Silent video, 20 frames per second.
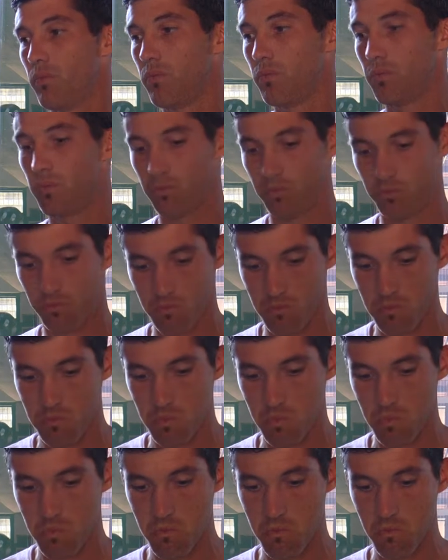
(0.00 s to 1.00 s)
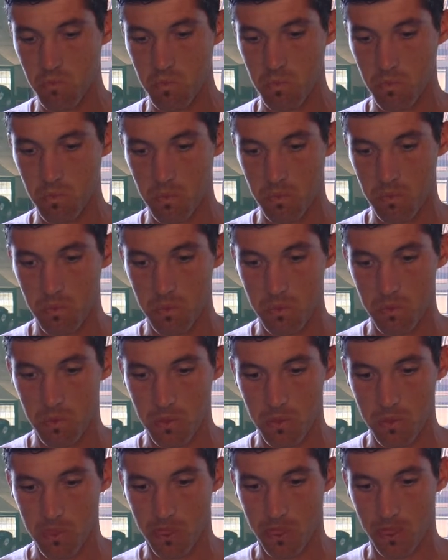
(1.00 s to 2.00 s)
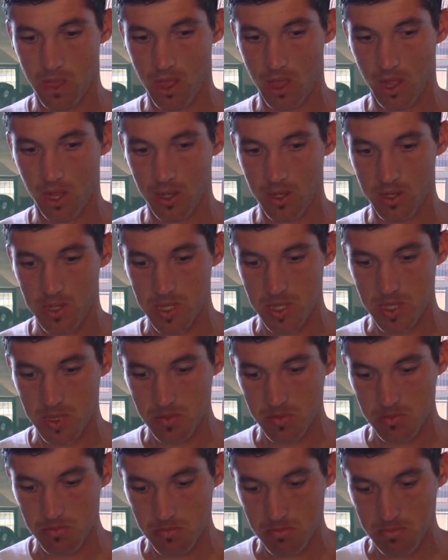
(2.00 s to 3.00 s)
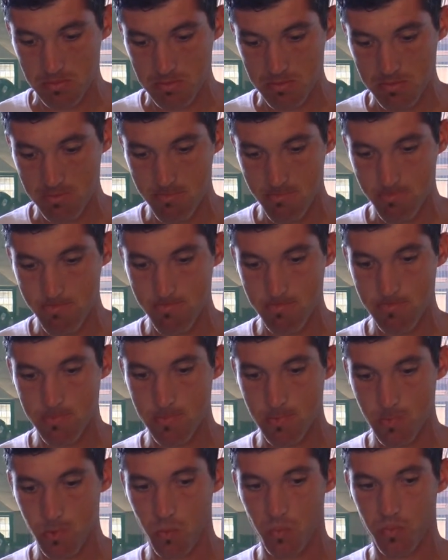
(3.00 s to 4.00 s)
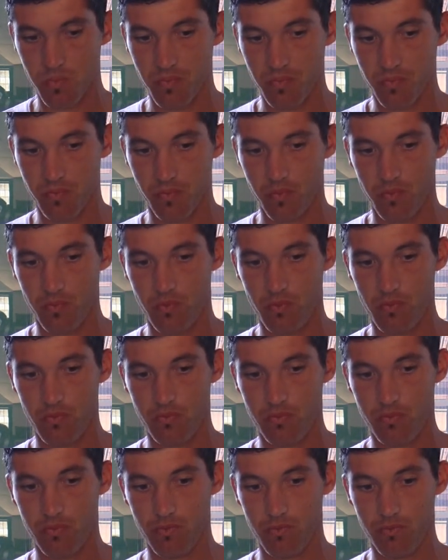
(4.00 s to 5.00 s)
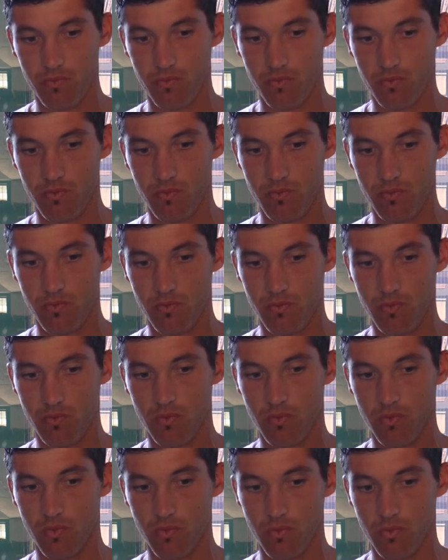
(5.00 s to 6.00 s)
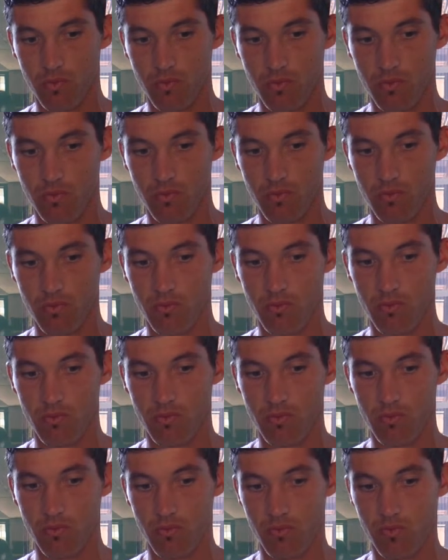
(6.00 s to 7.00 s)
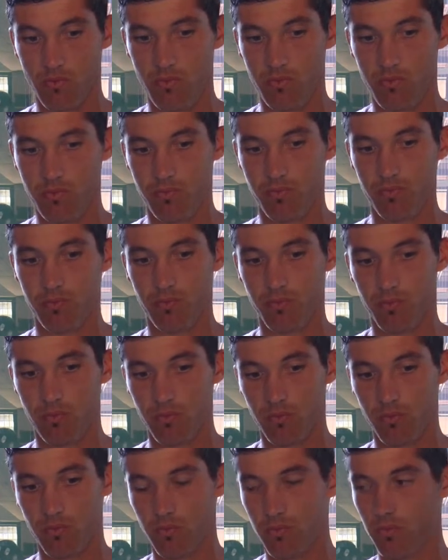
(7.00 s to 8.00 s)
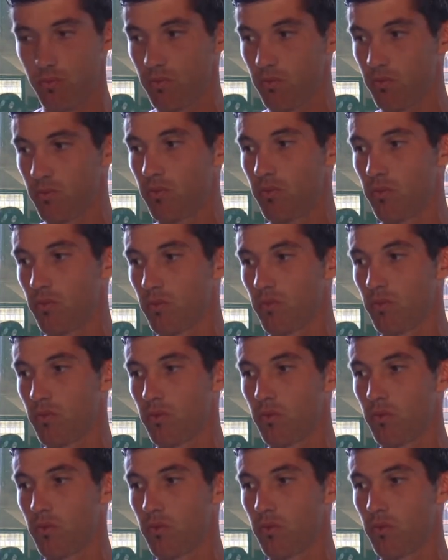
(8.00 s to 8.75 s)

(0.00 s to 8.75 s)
Cuando eh, estaba Colioni te tocó entrar en un momento quizás de una situación de un compañero y supiste hacer dueño del arco, más allá de que cuando tu compañero se,